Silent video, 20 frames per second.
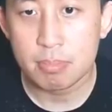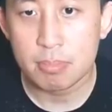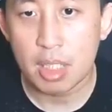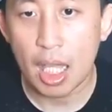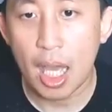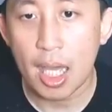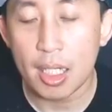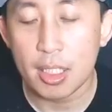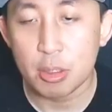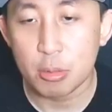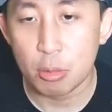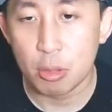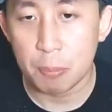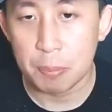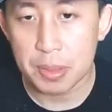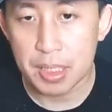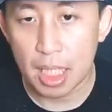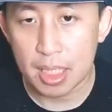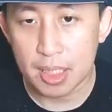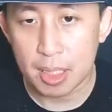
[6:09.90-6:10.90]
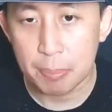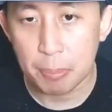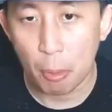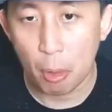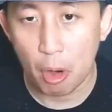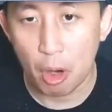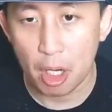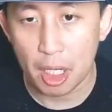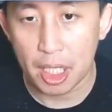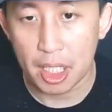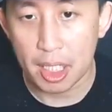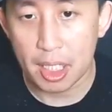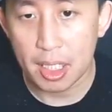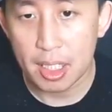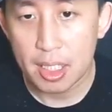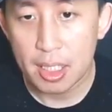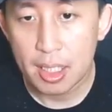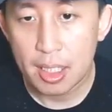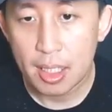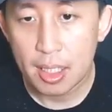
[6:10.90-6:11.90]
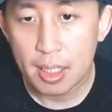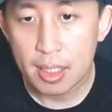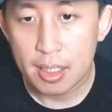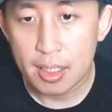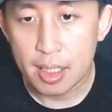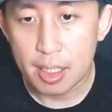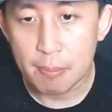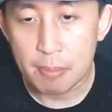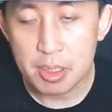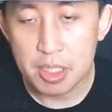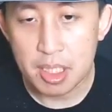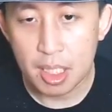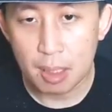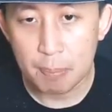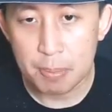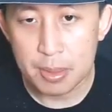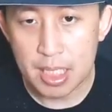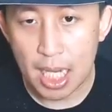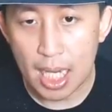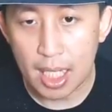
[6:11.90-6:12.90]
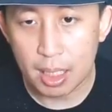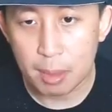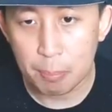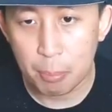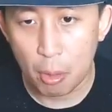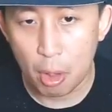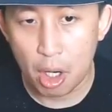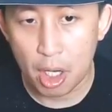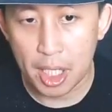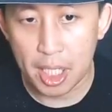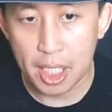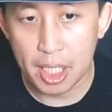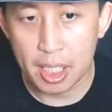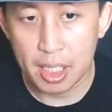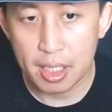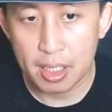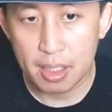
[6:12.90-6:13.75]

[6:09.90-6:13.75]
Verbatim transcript: Alisku lebih sakti boy. damage lebih sakit boy.